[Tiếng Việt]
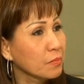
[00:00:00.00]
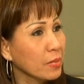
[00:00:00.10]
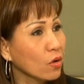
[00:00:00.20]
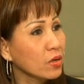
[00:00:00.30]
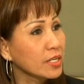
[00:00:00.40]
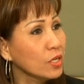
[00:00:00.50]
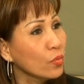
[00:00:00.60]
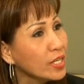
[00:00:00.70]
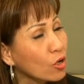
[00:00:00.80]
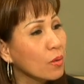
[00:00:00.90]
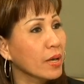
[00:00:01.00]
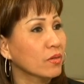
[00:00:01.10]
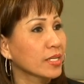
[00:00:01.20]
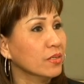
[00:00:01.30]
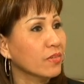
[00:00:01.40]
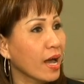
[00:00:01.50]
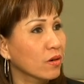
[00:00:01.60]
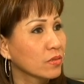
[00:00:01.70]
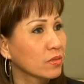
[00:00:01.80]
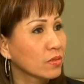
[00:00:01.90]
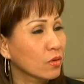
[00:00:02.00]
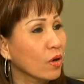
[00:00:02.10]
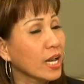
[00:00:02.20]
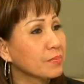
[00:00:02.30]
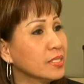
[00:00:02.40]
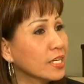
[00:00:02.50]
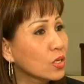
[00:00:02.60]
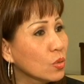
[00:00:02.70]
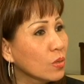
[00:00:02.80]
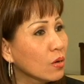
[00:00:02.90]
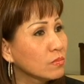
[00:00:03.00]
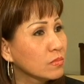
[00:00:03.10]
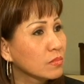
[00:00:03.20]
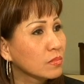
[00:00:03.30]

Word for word: mà con để nguyên con mèo nhảy vào con làm như vậy có đúng không